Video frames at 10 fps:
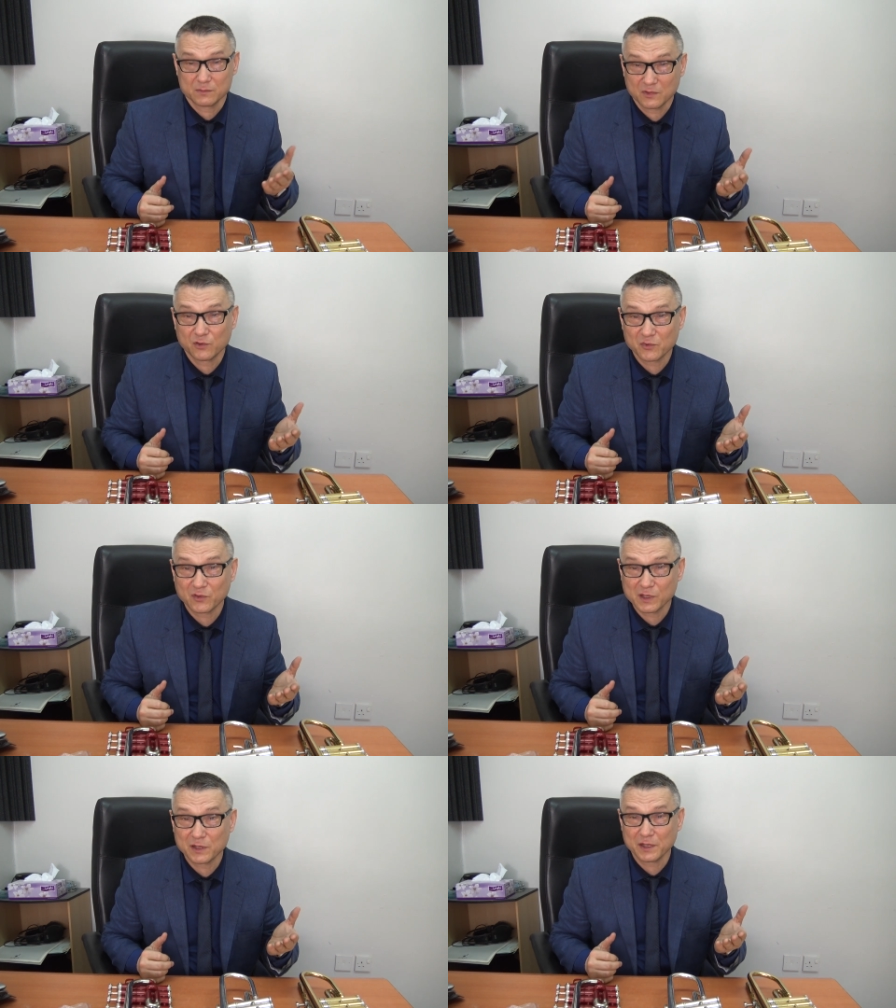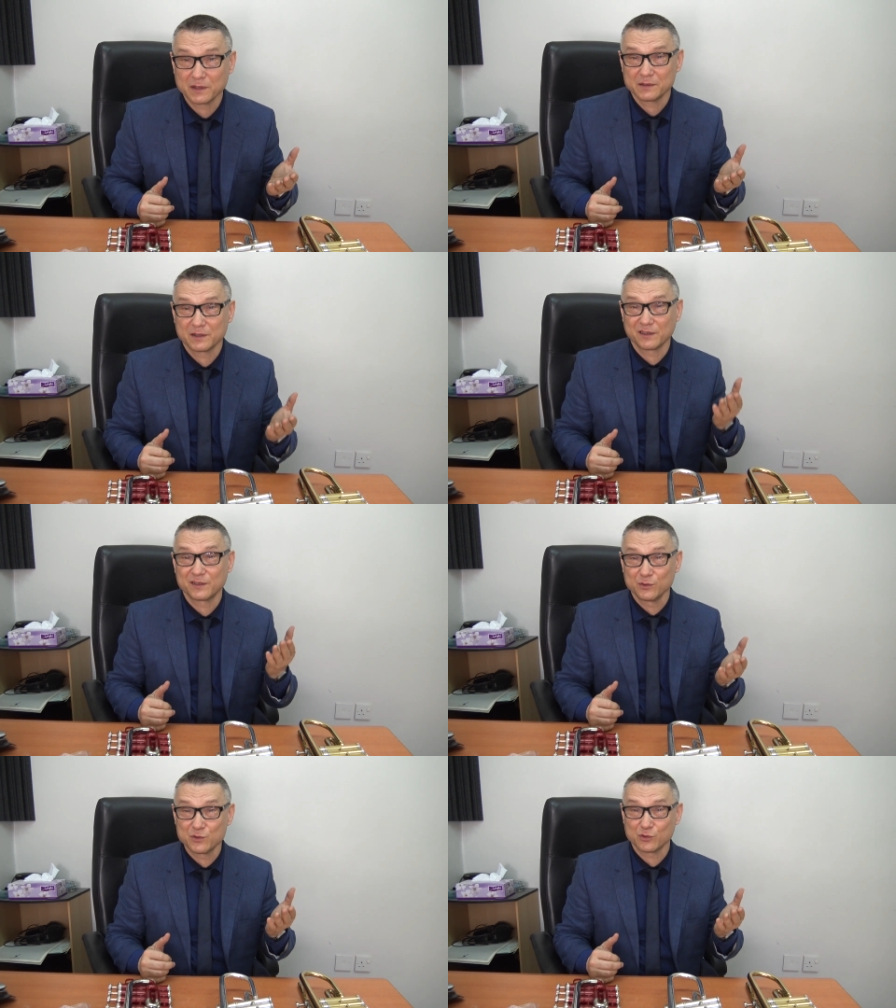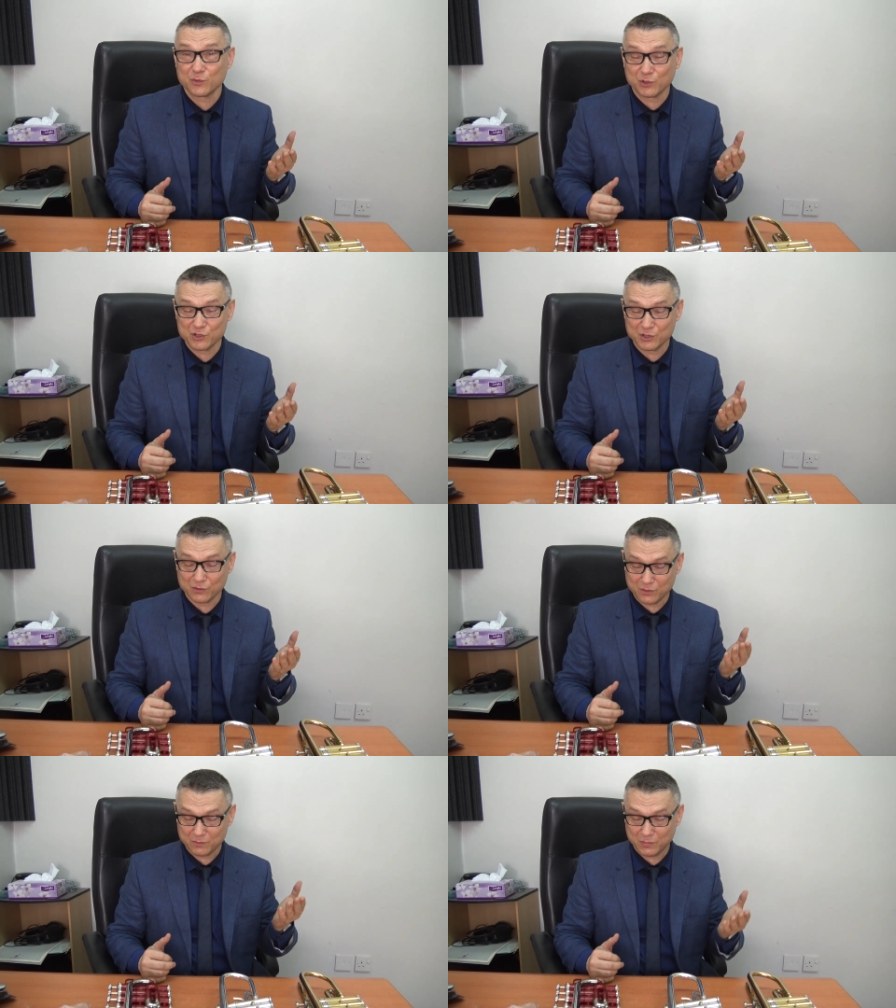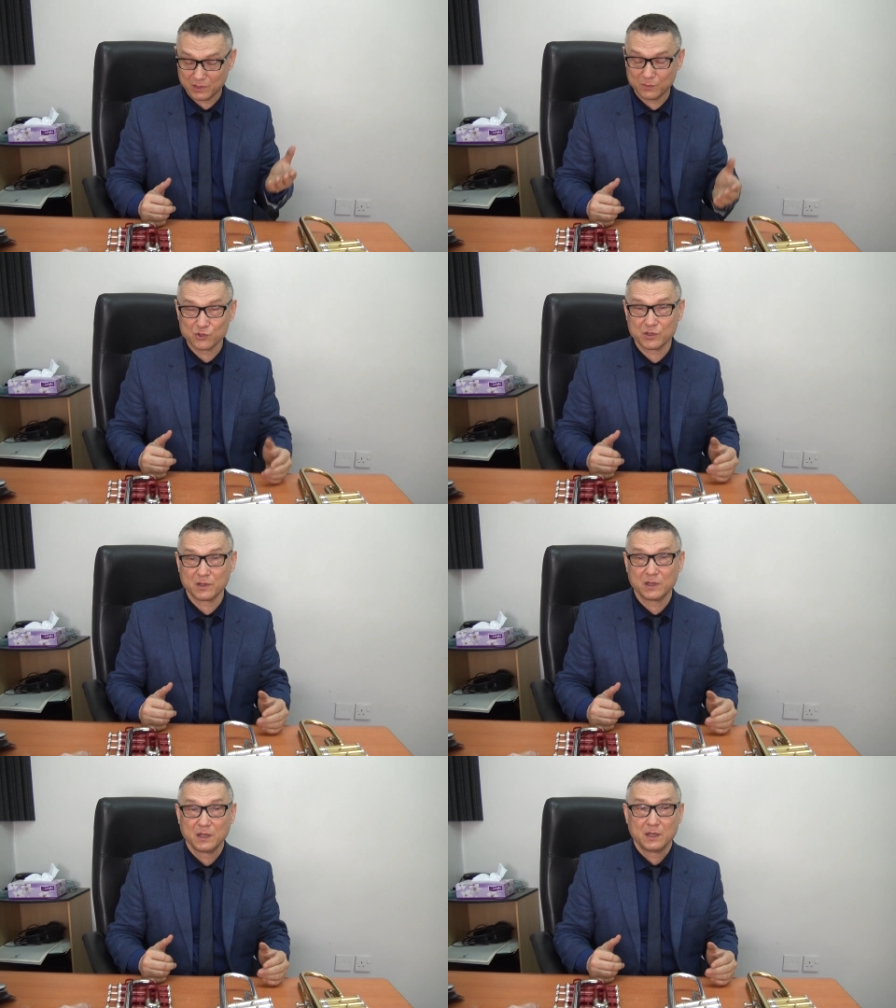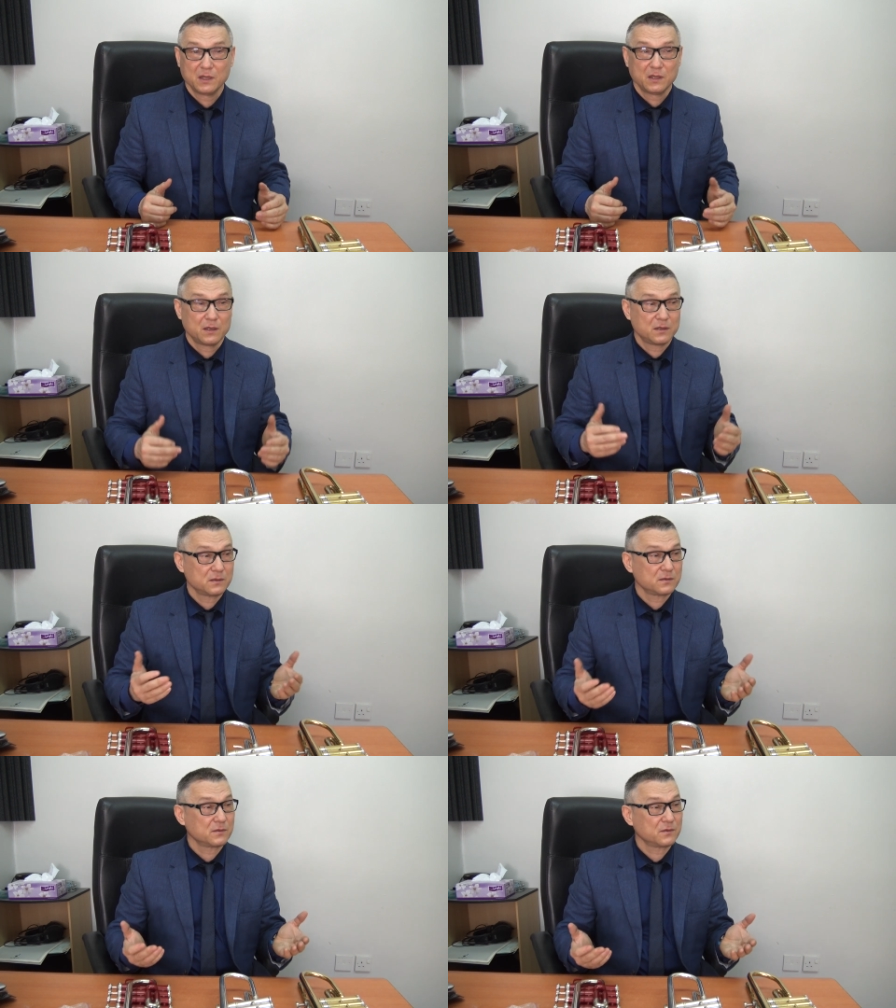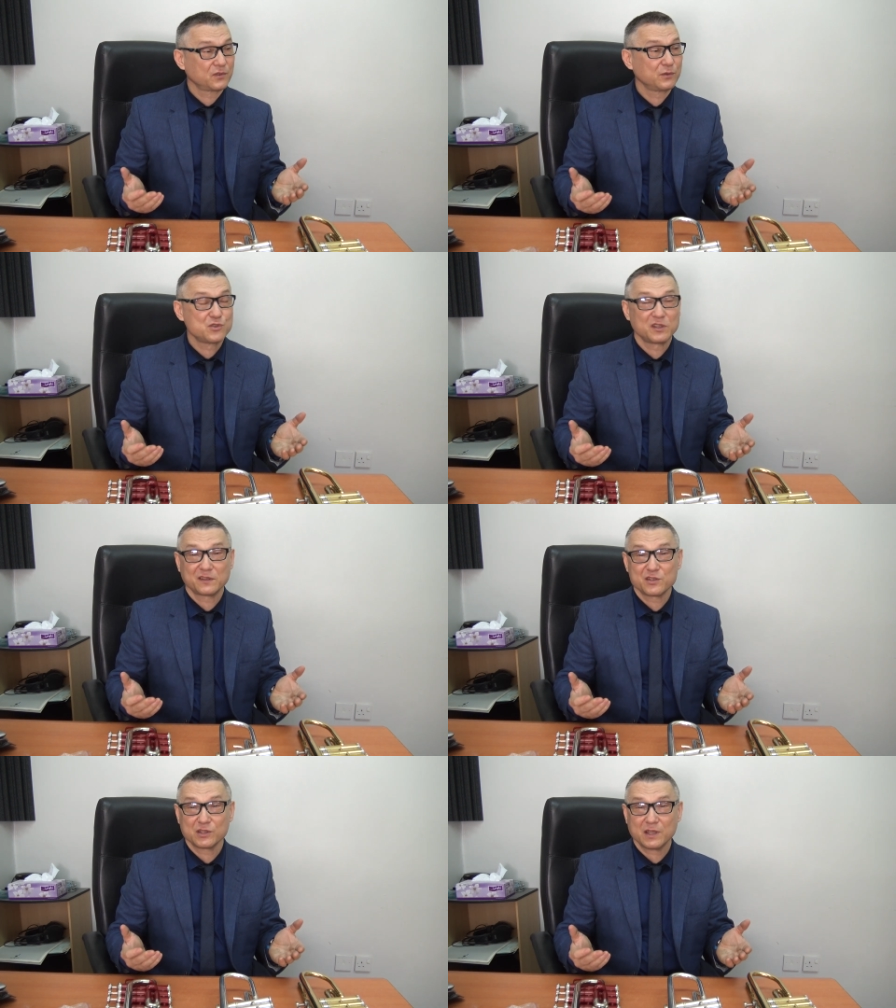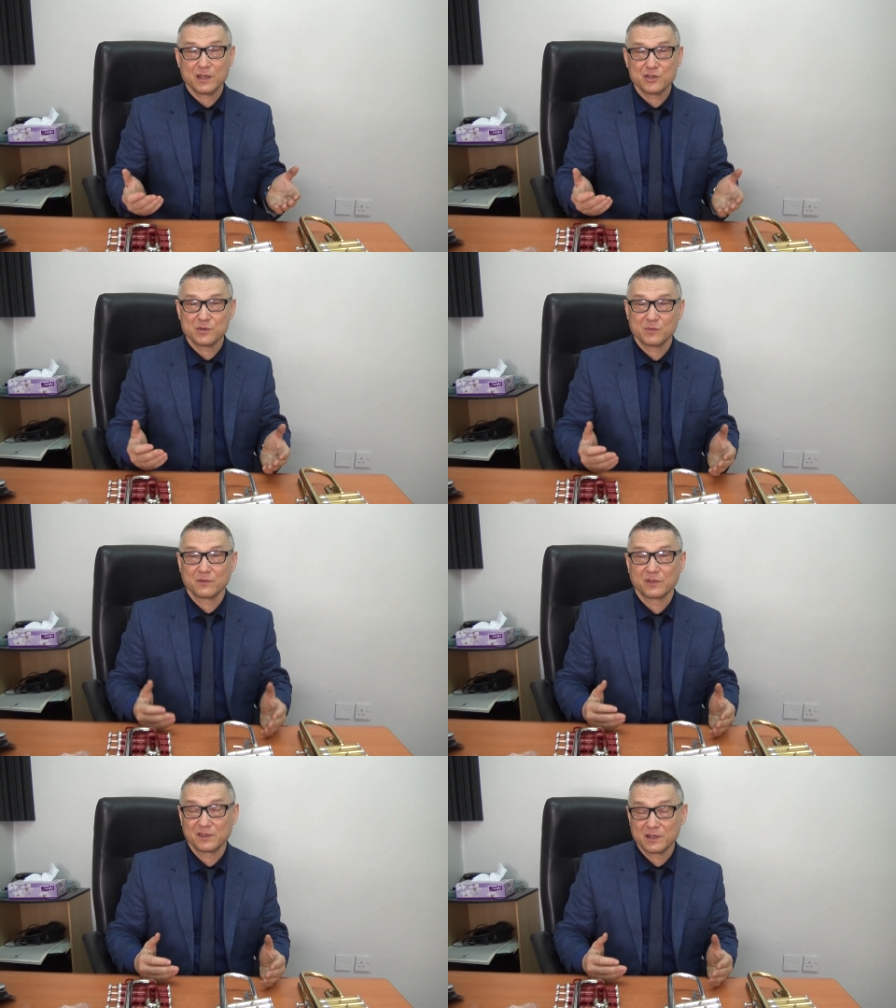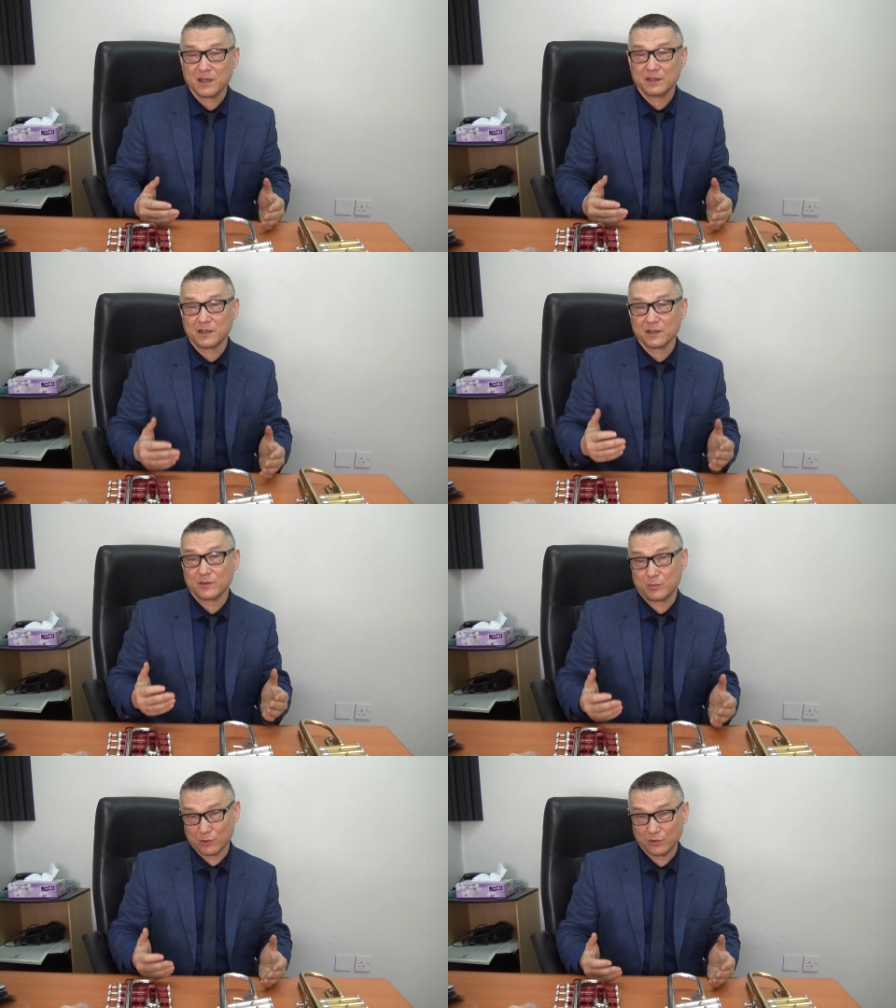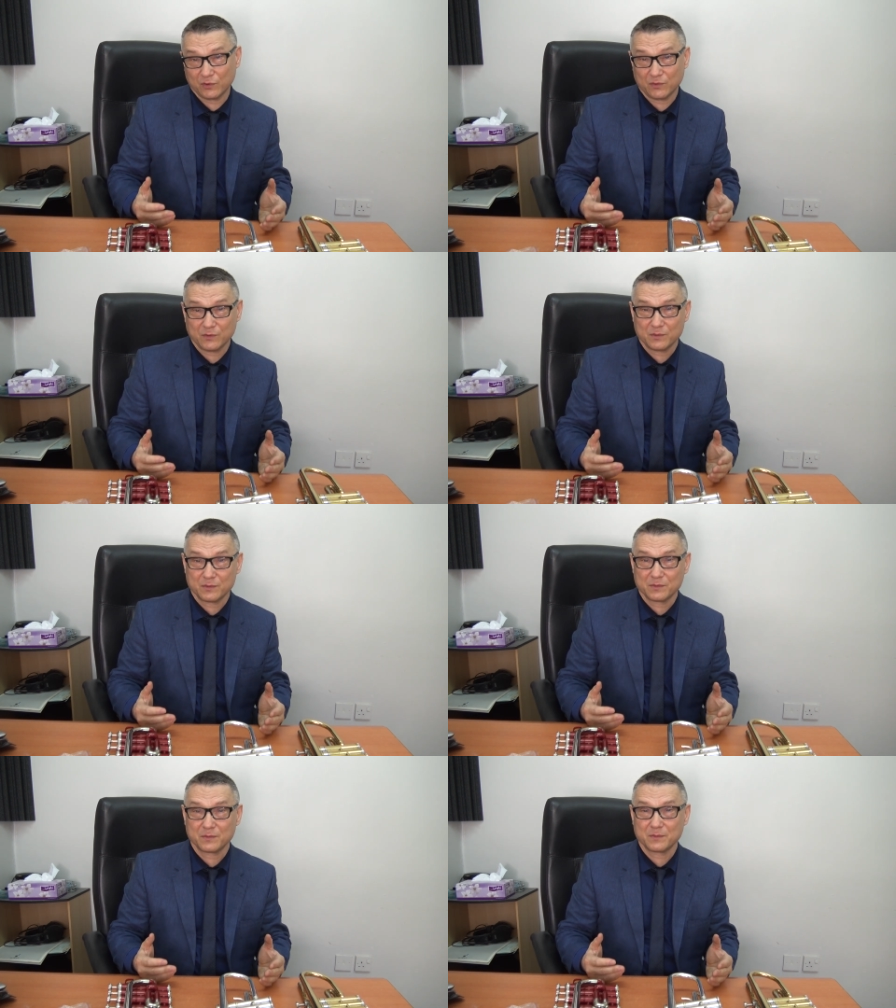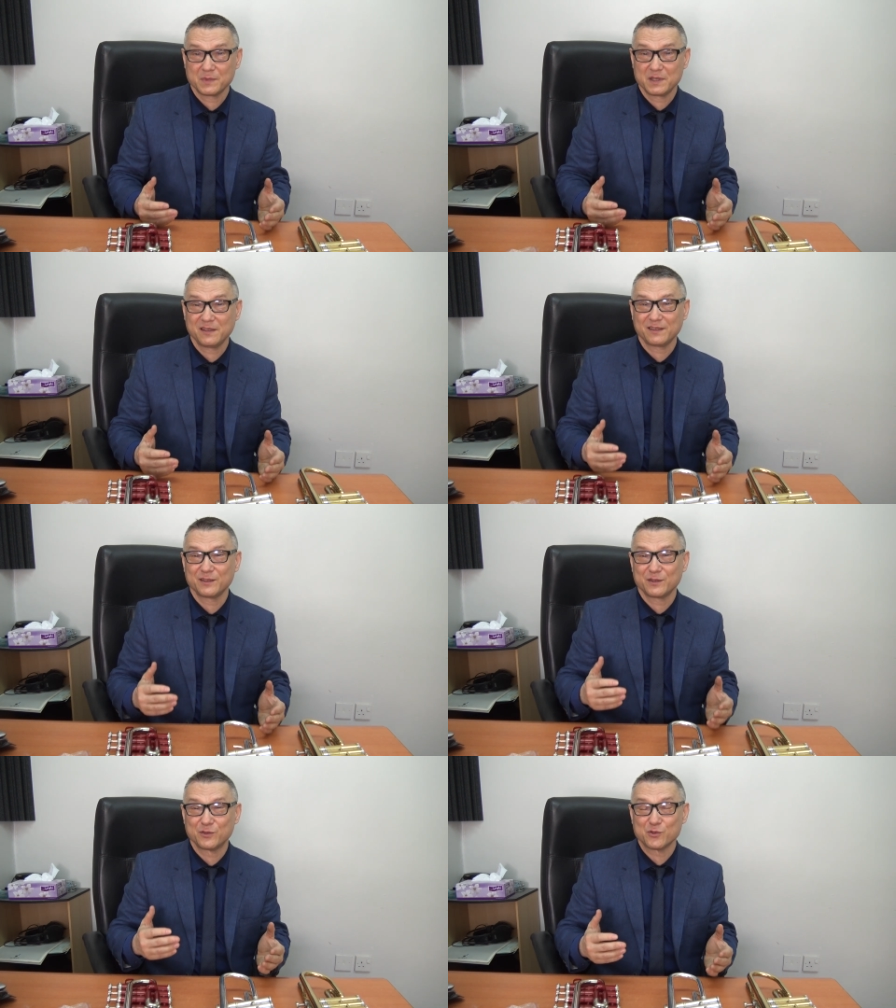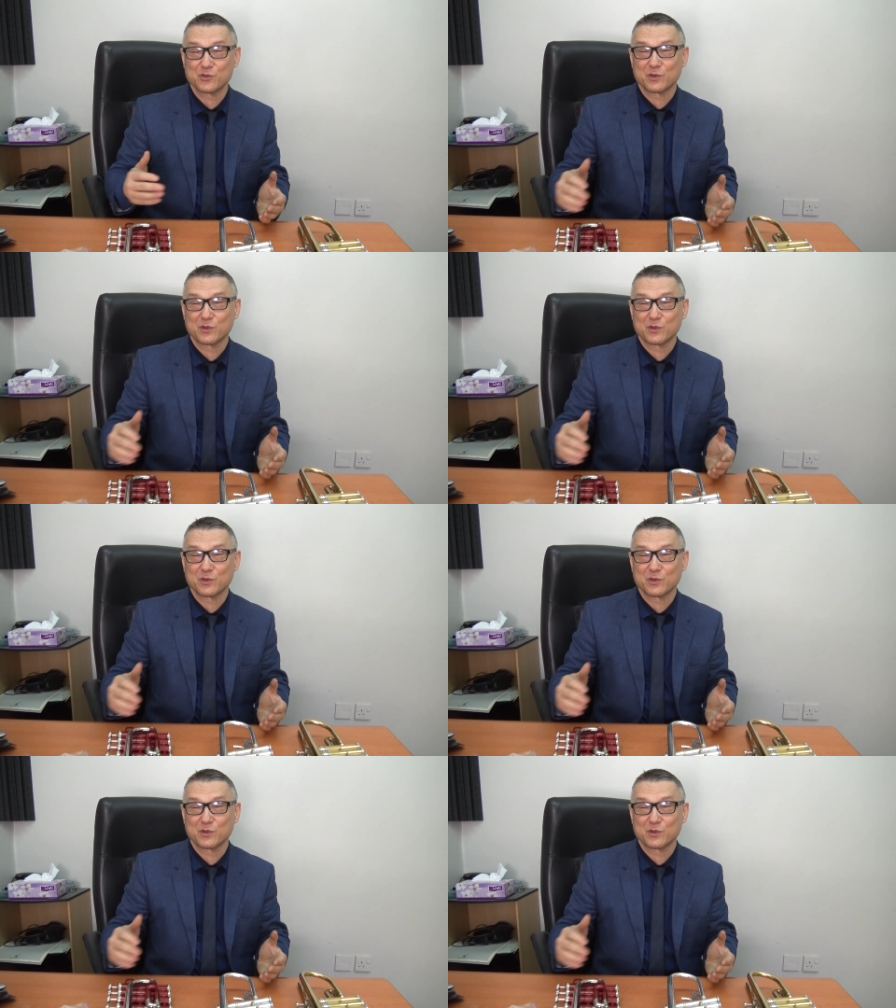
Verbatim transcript: собственно говоря, растянуть эту пружинку? Потому что в случае с начинающими возникает ряд вопросов. Если то, что